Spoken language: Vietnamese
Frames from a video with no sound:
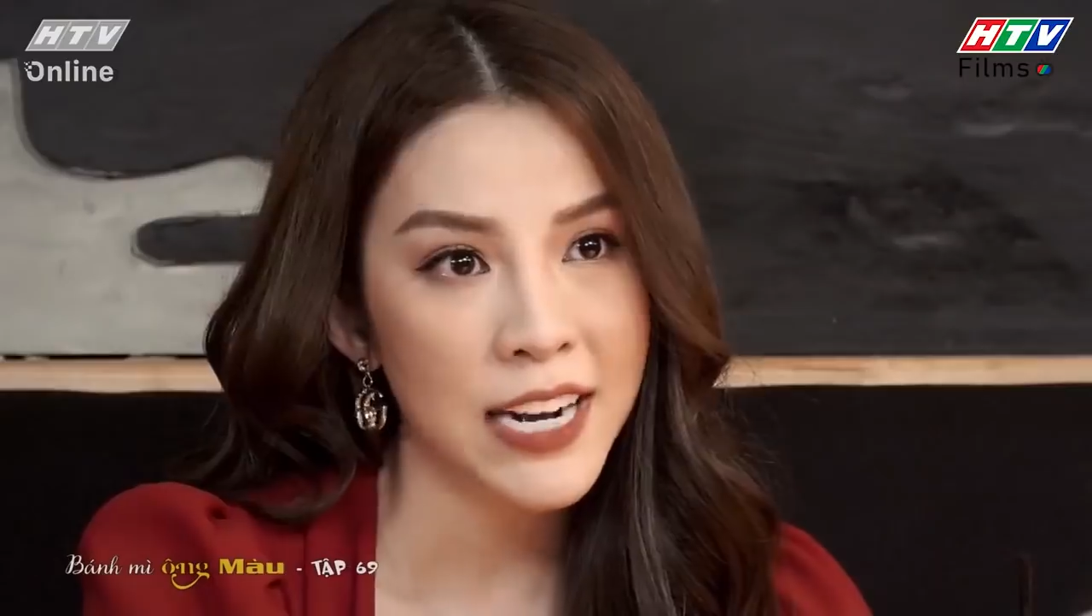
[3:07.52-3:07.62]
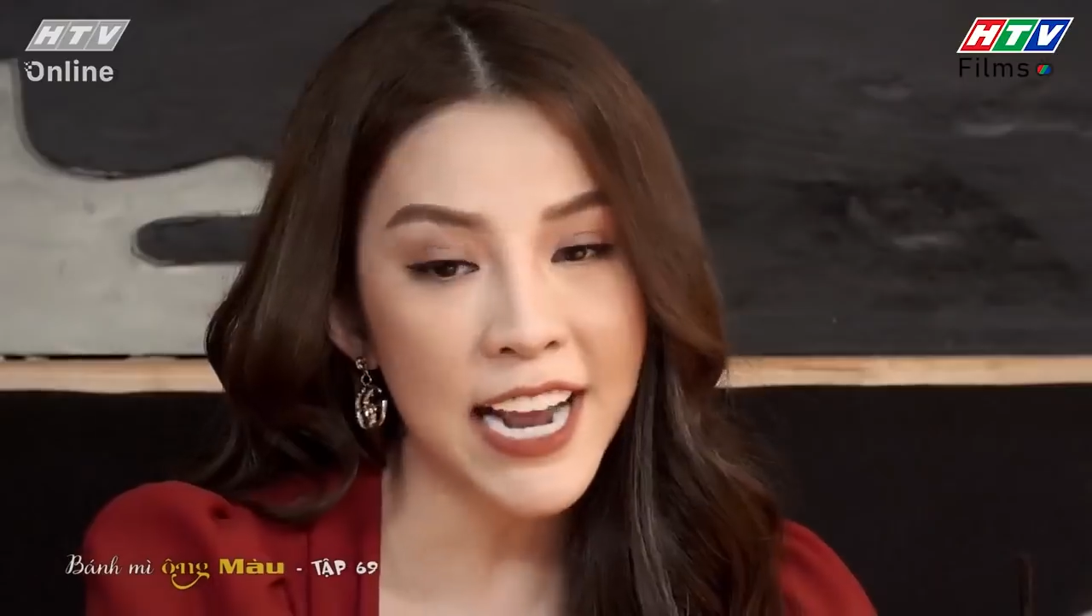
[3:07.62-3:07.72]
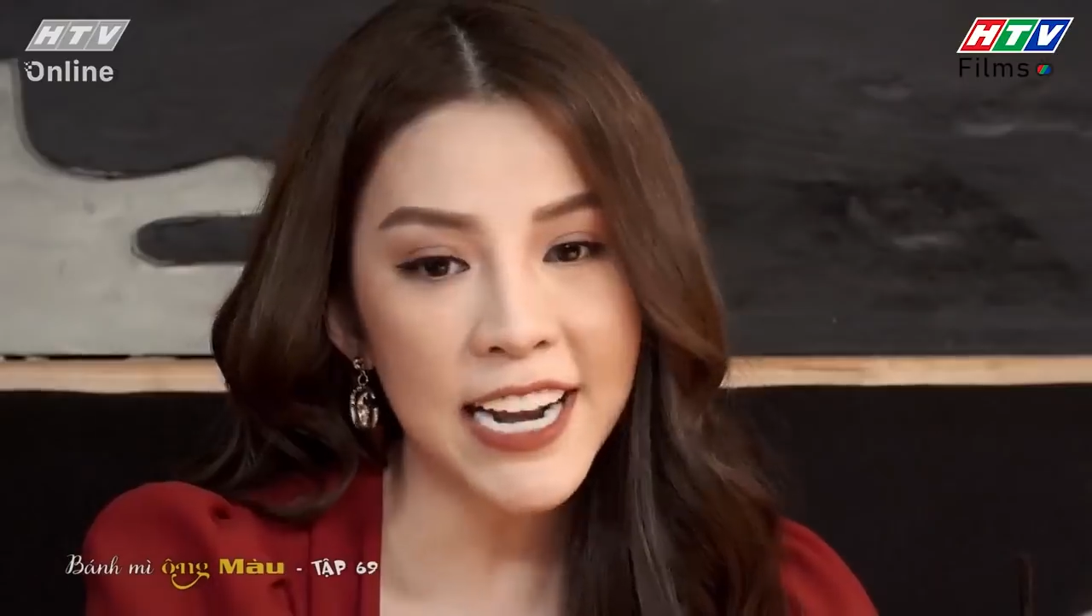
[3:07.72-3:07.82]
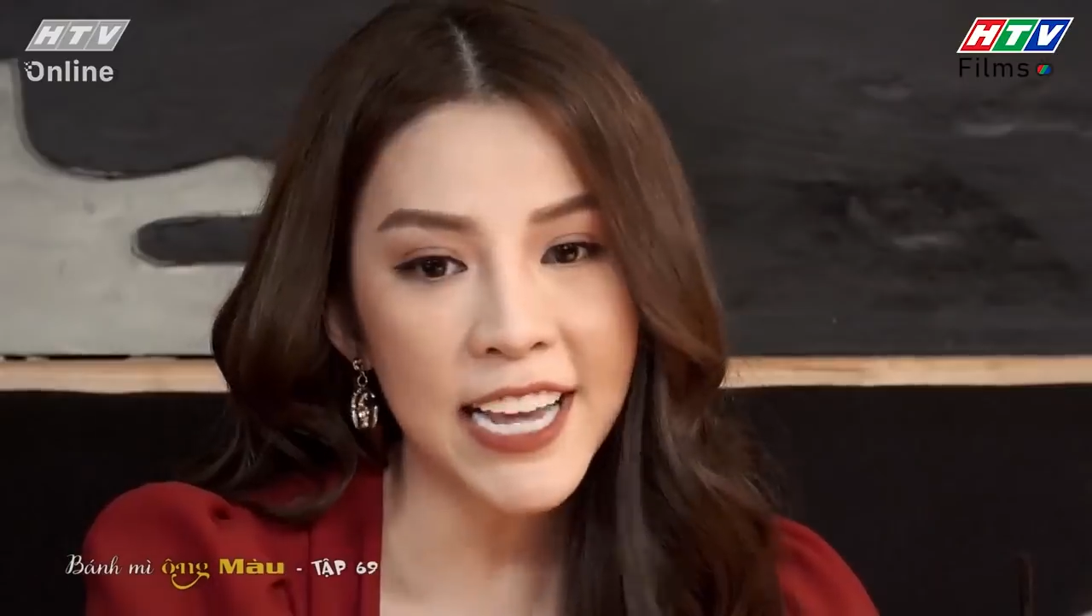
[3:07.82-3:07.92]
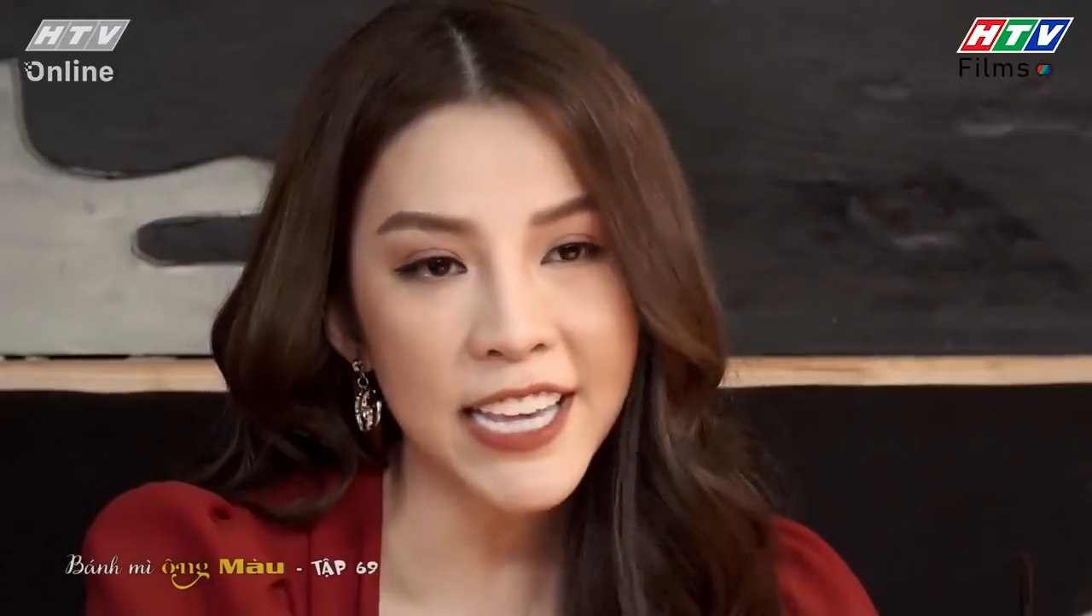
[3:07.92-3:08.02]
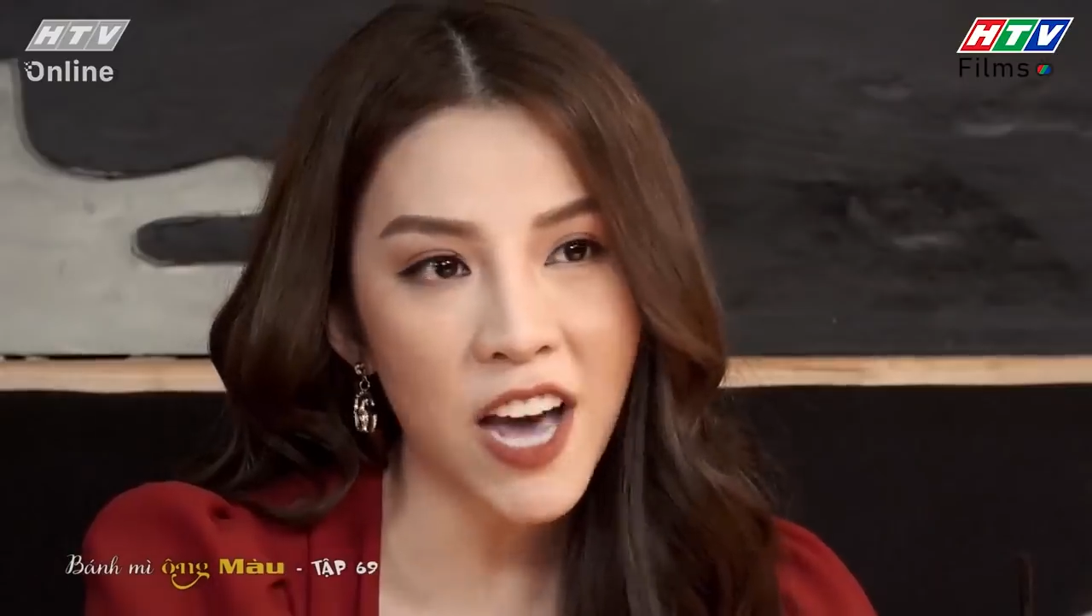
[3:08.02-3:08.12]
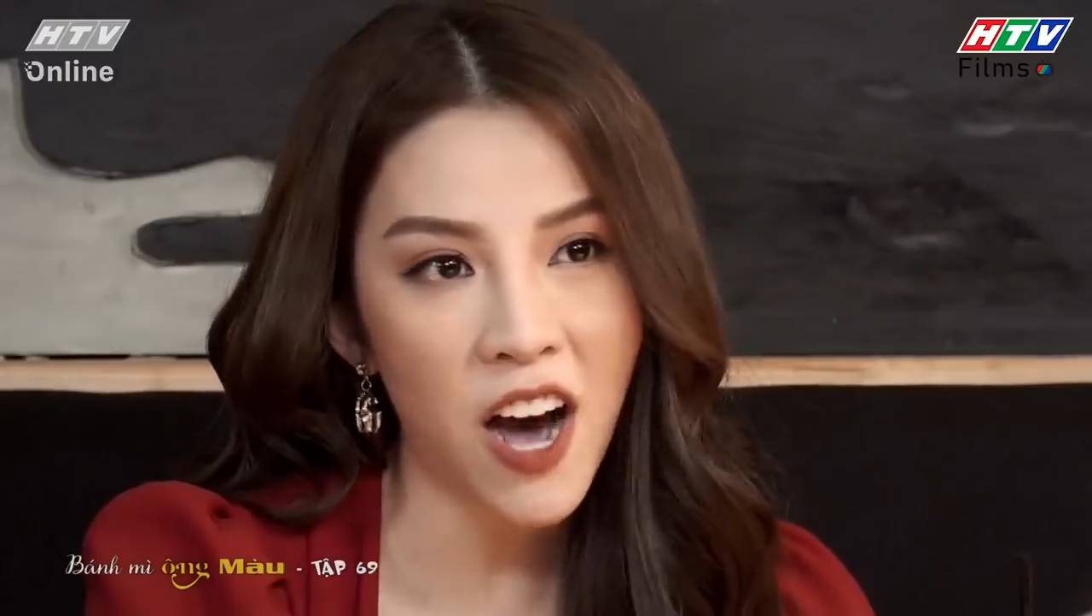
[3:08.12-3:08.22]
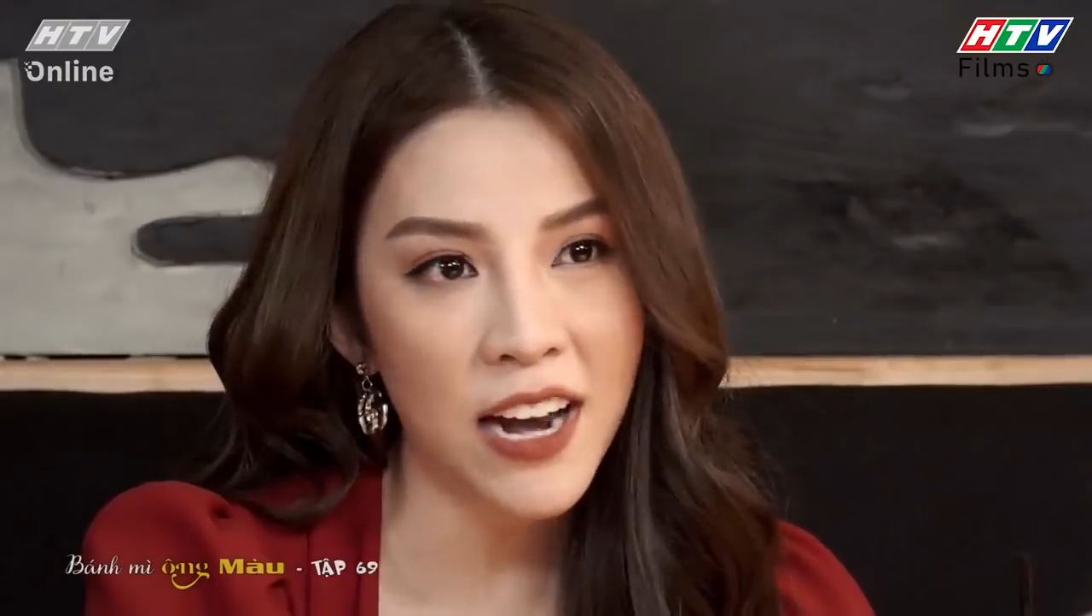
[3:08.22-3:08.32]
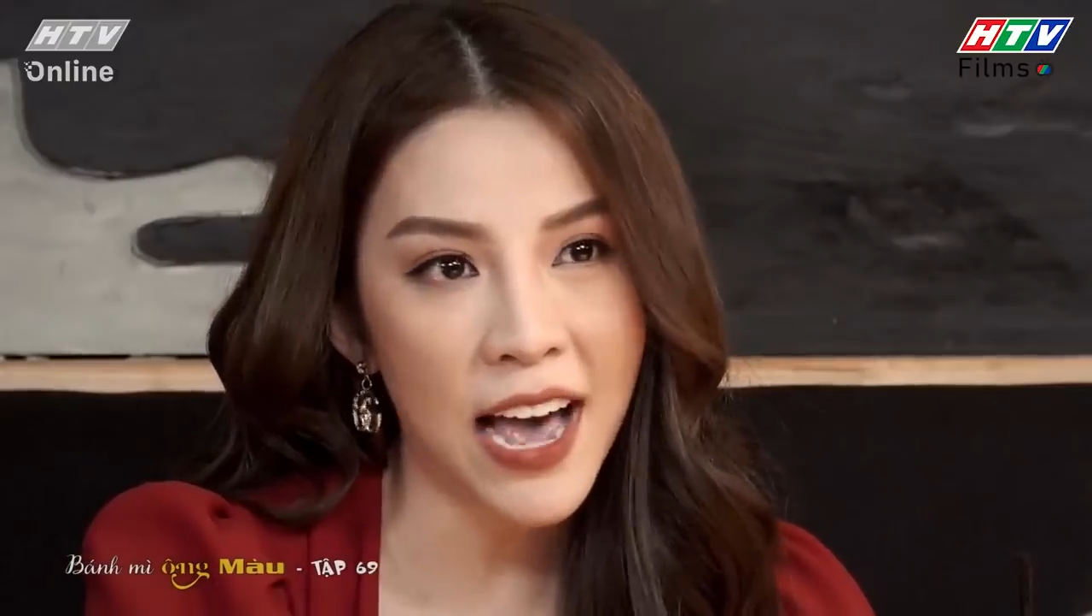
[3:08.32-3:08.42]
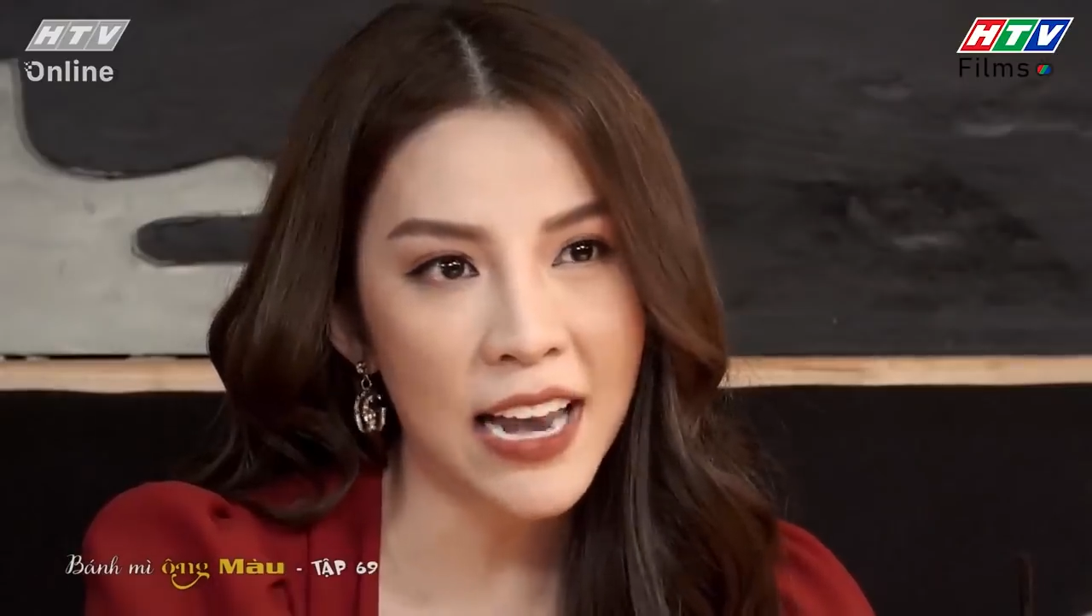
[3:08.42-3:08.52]
Lấy lý
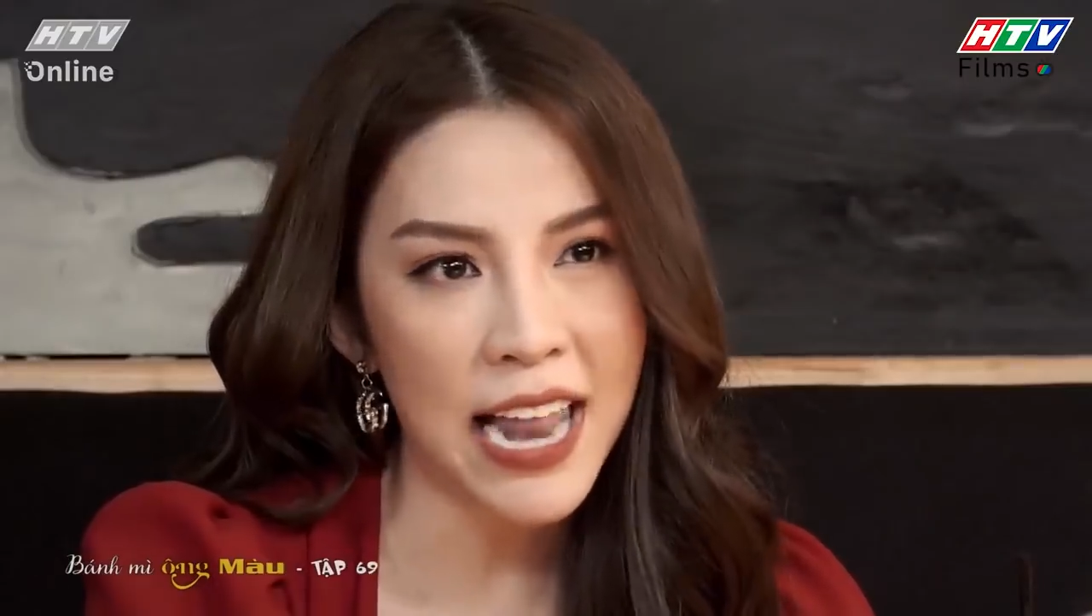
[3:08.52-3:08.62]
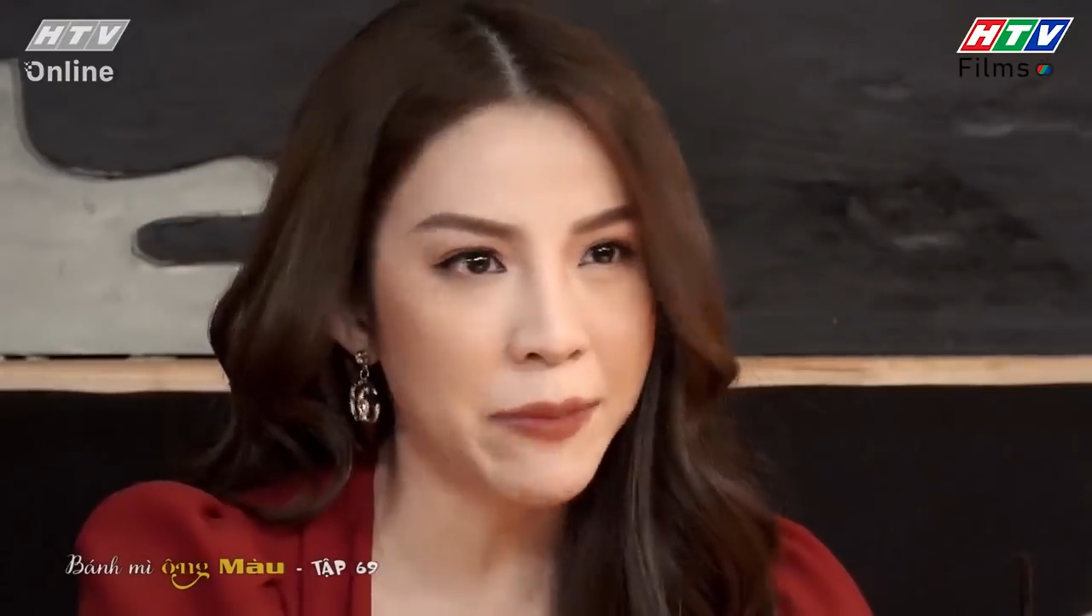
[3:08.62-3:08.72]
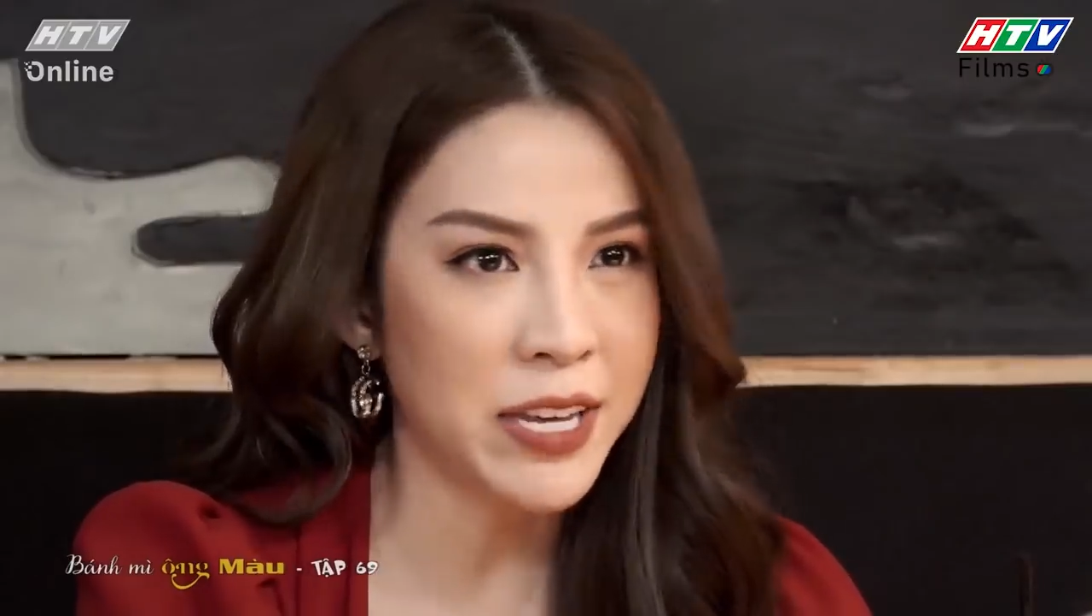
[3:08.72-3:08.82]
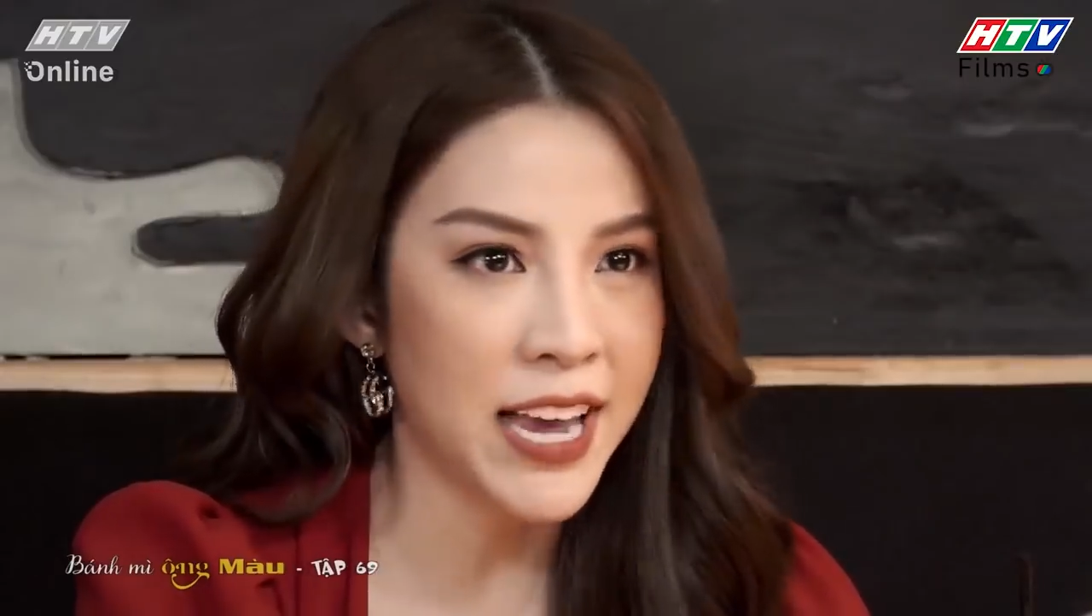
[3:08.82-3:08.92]
do là làm như